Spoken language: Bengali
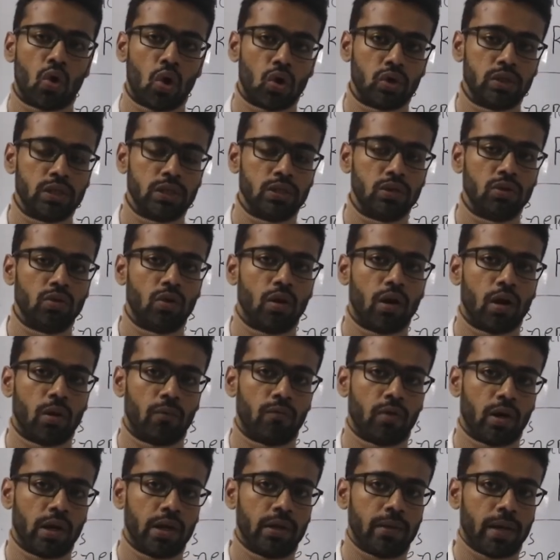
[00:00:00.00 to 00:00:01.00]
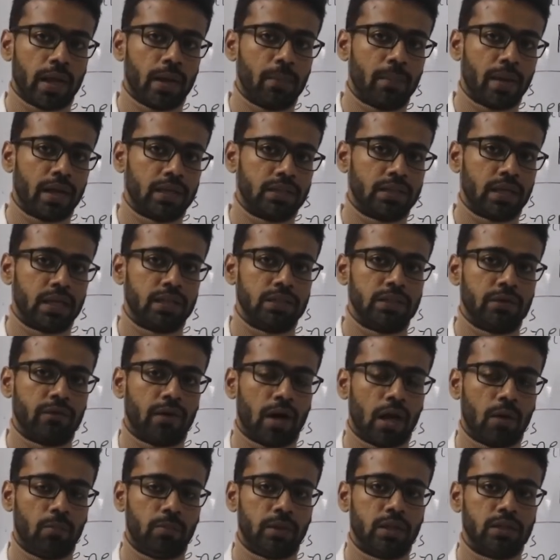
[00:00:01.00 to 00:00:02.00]
কন্ট্রাকশন করার ফলে এর মাঝখানে যে
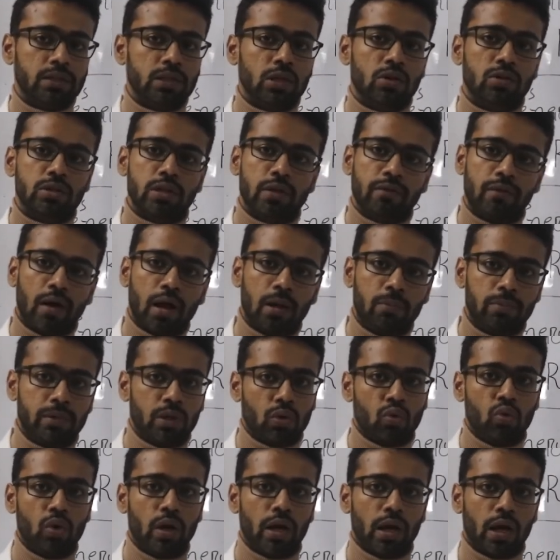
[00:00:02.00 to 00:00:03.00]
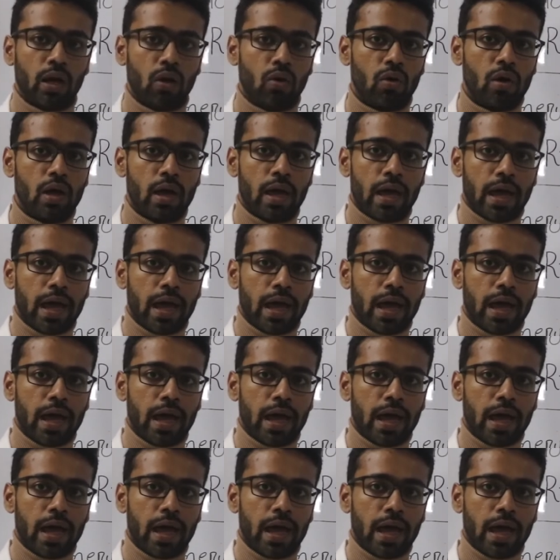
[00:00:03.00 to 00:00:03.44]
ভাল্বটা ছিল সেই ভাল্বটা খুলে গেল